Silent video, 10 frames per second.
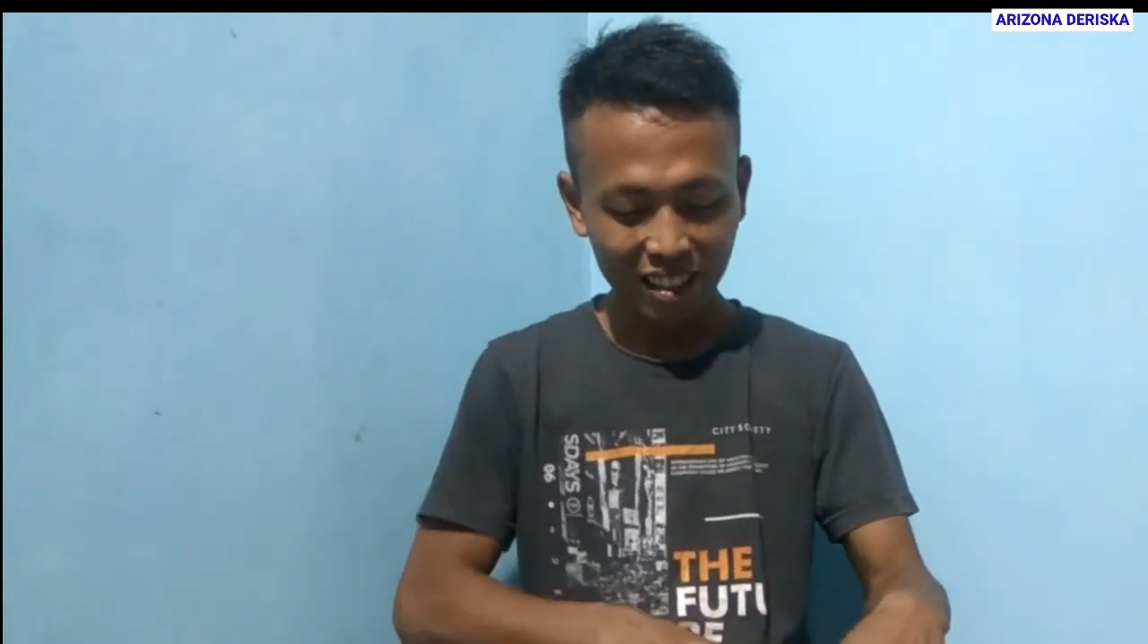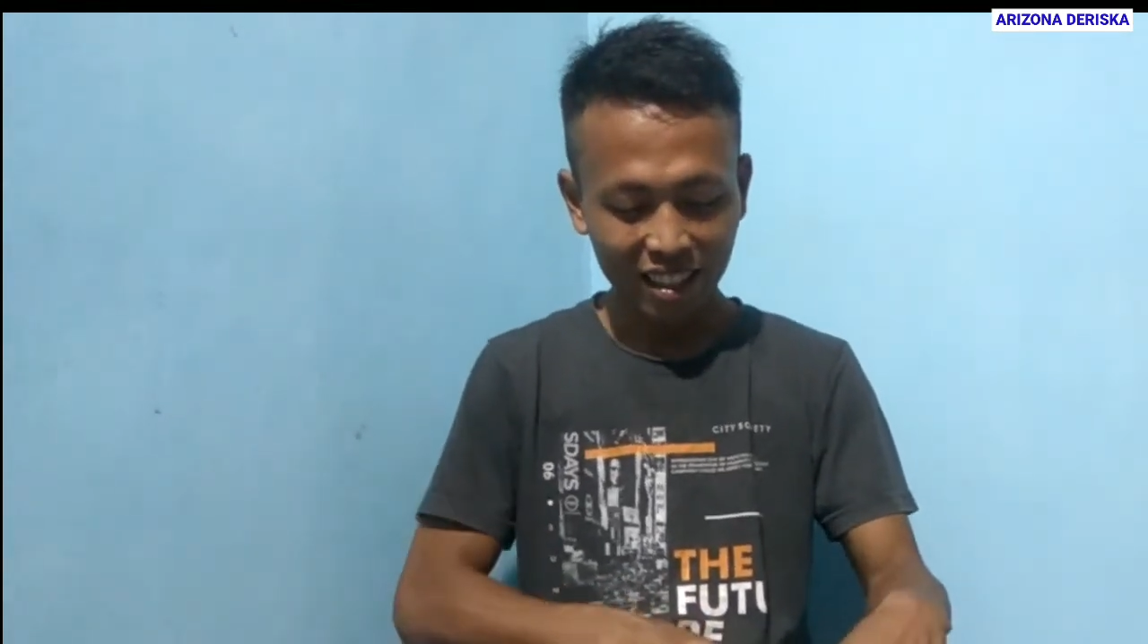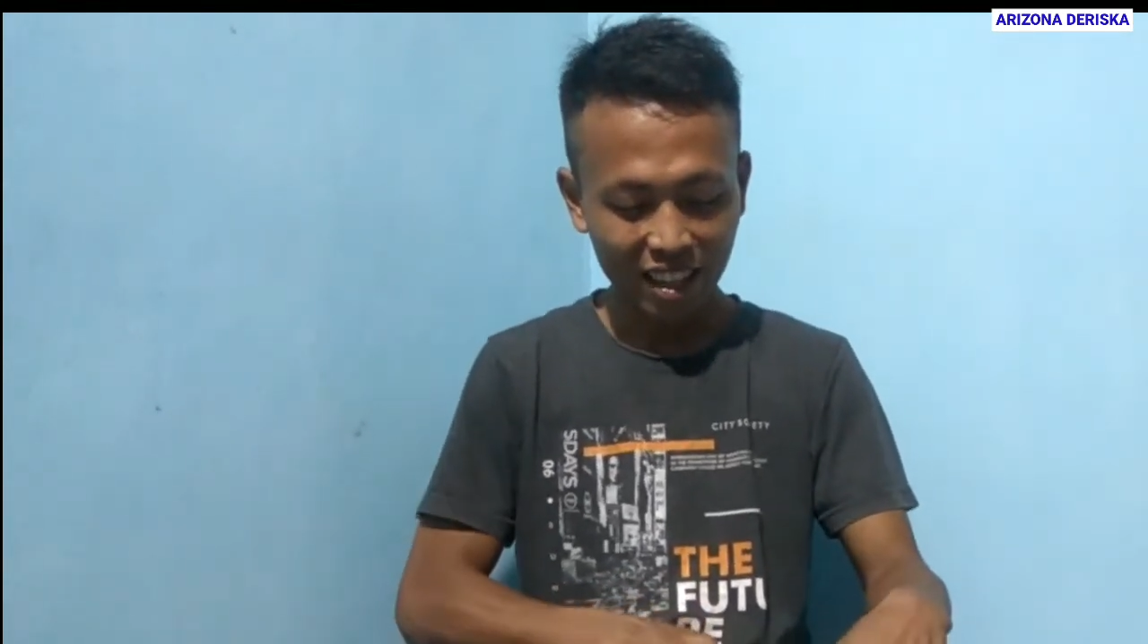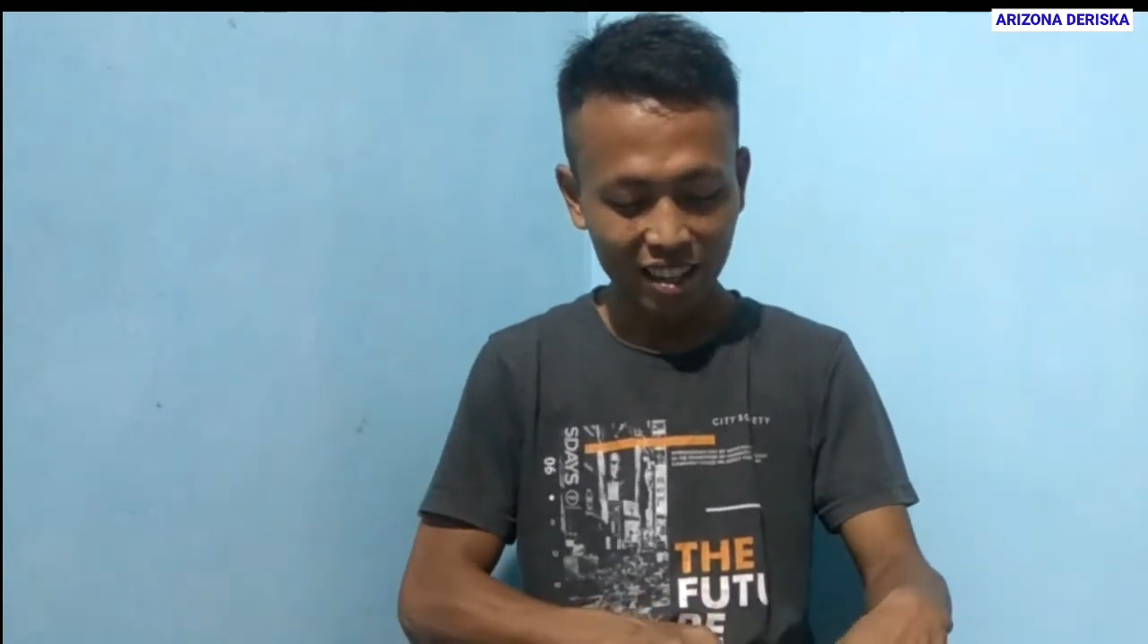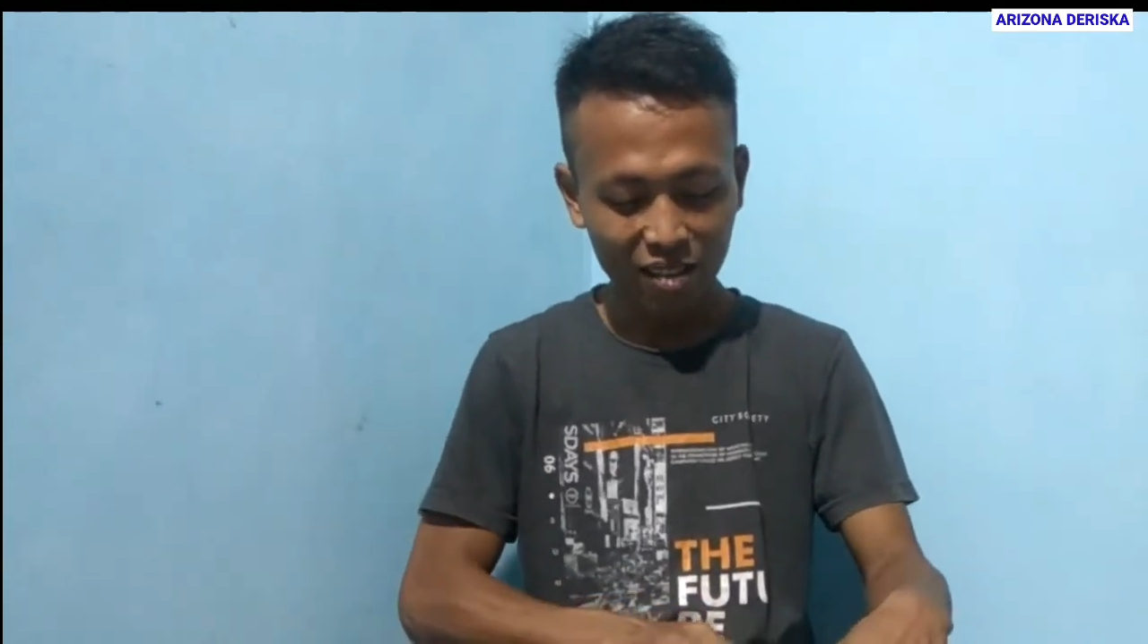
nilai